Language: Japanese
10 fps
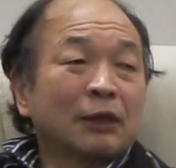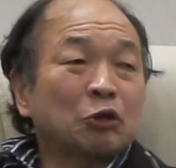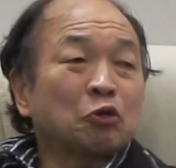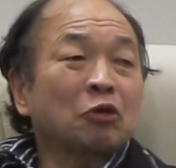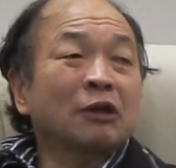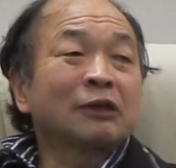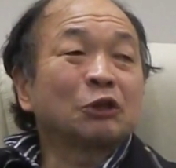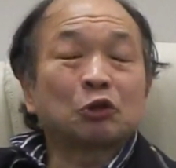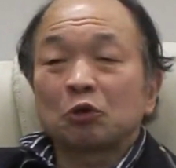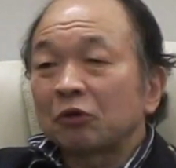他己管
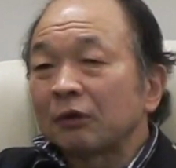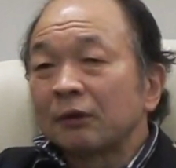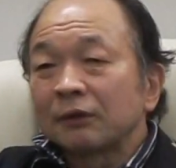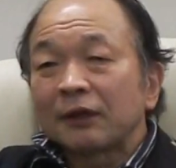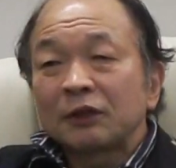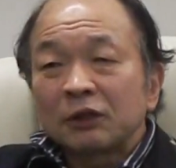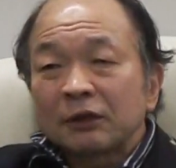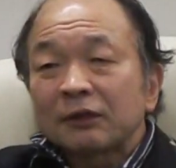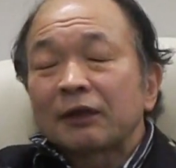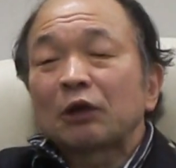理っていうのは他人
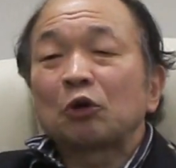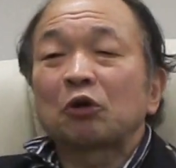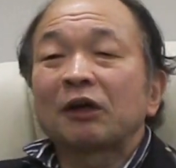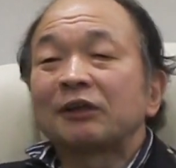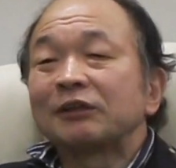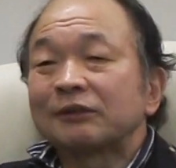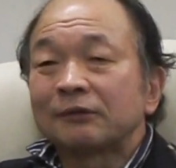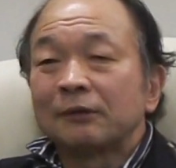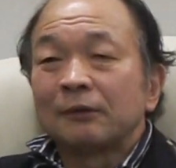が誰かを管理す